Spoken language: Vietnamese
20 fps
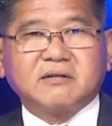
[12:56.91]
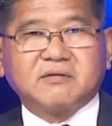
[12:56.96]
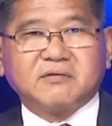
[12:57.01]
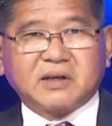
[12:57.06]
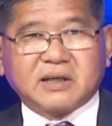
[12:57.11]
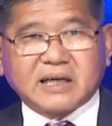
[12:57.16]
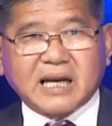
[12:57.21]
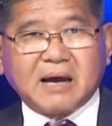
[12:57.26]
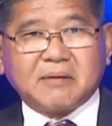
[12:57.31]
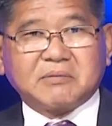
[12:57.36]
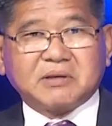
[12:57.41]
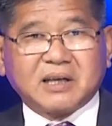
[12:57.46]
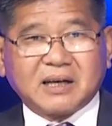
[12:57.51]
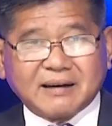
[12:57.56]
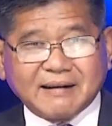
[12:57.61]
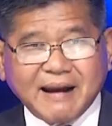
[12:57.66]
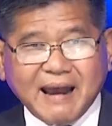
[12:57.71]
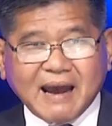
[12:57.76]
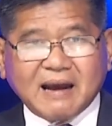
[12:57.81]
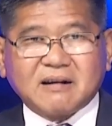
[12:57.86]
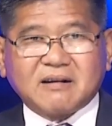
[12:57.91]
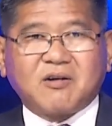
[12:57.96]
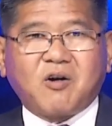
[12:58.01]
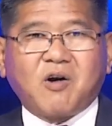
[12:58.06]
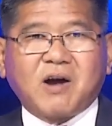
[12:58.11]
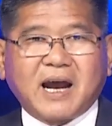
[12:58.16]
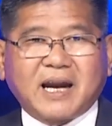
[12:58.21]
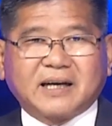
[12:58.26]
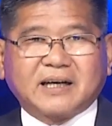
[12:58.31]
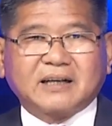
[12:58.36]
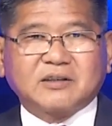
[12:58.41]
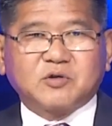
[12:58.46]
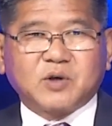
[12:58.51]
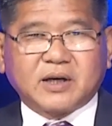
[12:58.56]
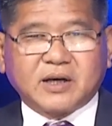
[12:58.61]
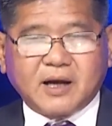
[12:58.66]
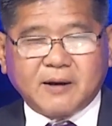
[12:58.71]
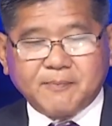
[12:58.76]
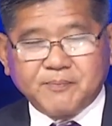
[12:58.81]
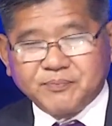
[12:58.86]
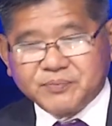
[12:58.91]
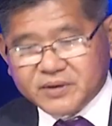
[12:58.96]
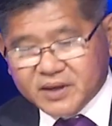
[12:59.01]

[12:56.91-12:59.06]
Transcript: Việt Nam bây giờ đang khó khăn cái chuyện đó.